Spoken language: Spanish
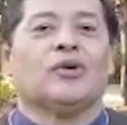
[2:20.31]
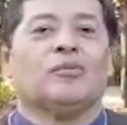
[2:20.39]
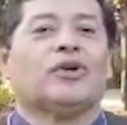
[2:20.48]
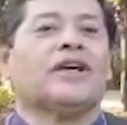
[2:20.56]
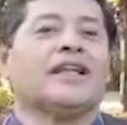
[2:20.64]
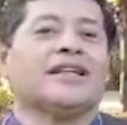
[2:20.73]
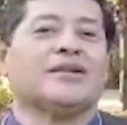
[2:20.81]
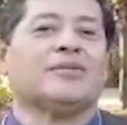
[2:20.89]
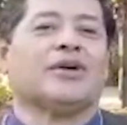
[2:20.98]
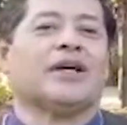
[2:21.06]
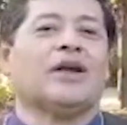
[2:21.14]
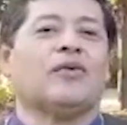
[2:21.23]
¿Por qué
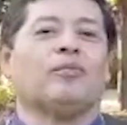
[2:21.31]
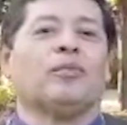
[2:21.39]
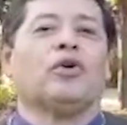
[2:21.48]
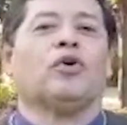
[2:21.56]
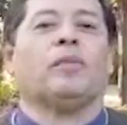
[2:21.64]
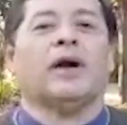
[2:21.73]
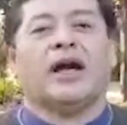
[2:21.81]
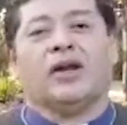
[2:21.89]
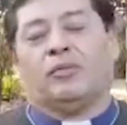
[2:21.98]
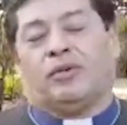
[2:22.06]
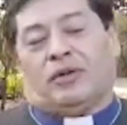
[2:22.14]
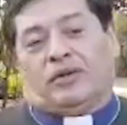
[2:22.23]
decimos que era un pueblo
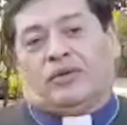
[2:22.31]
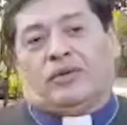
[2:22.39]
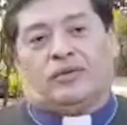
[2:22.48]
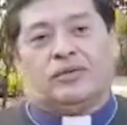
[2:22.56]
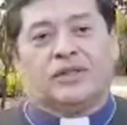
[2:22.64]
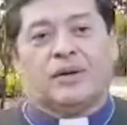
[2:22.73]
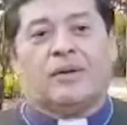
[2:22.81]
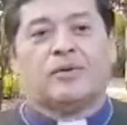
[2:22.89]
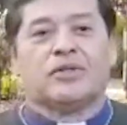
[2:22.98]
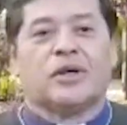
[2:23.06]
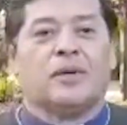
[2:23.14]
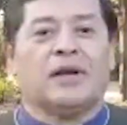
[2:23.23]
pagano? Ya
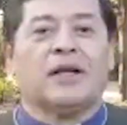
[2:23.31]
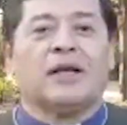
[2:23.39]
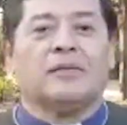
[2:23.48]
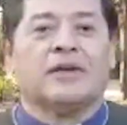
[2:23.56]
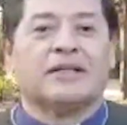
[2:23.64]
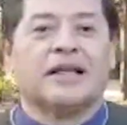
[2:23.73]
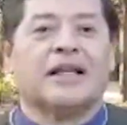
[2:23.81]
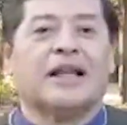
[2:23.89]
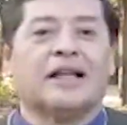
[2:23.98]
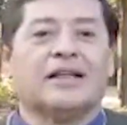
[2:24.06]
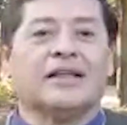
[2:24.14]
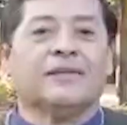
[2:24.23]
vamos a ver más
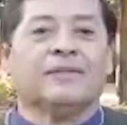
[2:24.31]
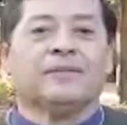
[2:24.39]
adelante.